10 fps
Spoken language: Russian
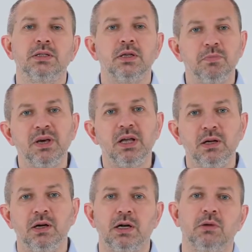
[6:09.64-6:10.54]

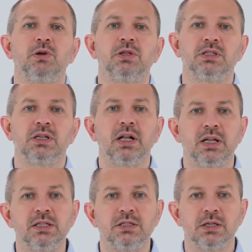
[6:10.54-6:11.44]
Теперь, работая за
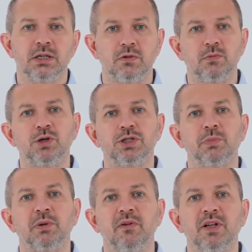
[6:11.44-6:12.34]
границей, вы можете
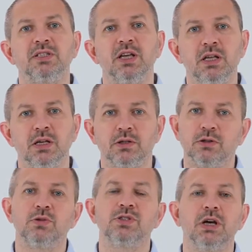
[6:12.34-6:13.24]
отправлять деньги
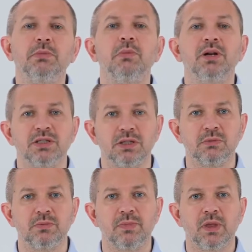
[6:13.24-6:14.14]
друзьям и
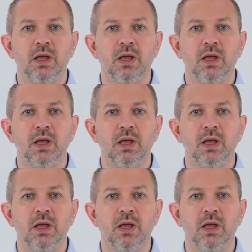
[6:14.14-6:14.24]
близким.